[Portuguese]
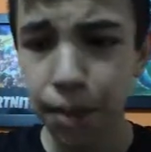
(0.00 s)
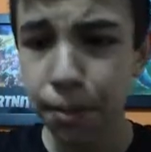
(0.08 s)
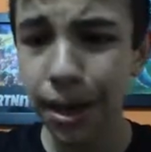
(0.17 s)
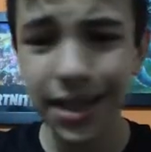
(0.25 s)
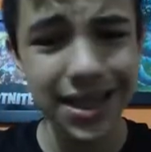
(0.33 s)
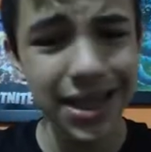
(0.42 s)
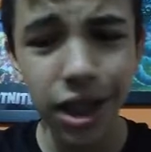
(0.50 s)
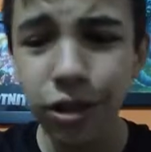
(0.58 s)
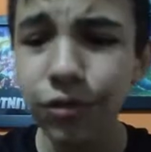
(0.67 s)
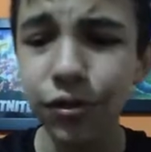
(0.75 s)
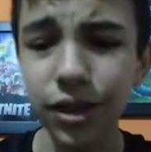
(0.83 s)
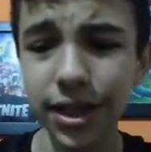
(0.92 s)
Mas
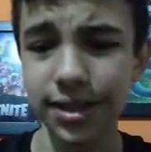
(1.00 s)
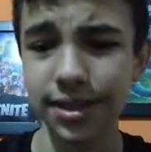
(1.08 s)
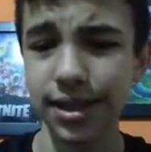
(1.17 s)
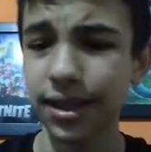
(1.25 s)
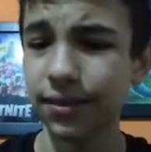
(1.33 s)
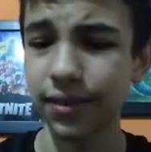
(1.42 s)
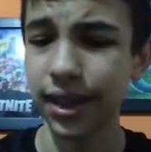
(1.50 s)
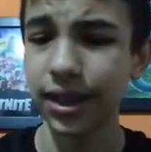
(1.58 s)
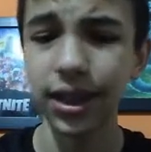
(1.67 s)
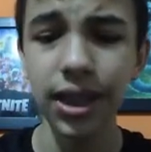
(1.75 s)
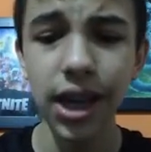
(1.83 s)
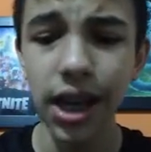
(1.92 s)
não foi assim, velho.
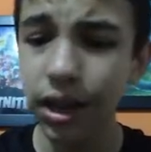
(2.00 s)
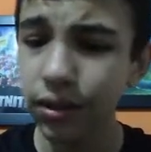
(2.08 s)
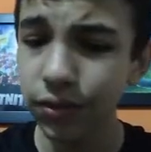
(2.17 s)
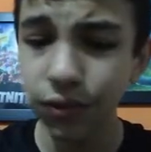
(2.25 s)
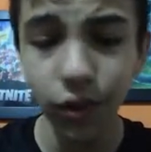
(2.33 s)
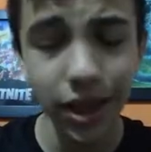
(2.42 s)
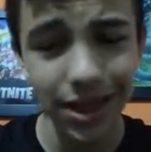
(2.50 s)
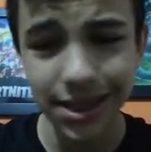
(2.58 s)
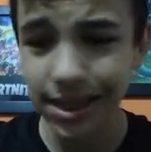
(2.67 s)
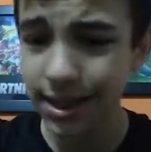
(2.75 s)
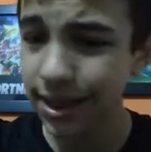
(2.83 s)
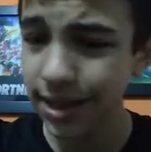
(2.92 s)
Não foi
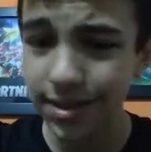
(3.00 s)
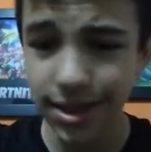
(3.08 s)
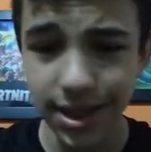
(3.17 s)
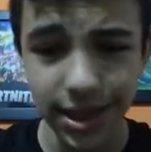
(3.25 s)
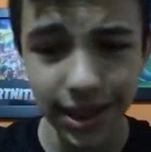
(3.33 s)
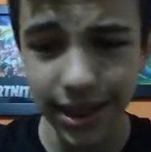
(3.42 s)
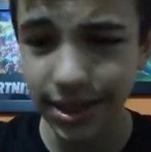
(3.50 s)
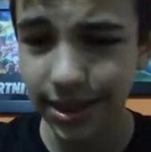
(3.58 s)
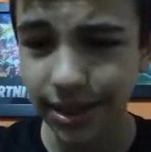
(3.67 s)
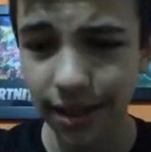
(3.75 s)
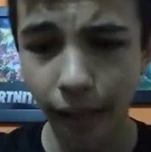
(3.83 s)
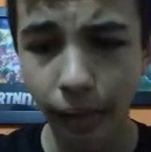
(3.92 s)
assim, tenho
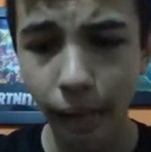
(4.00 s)
certeza.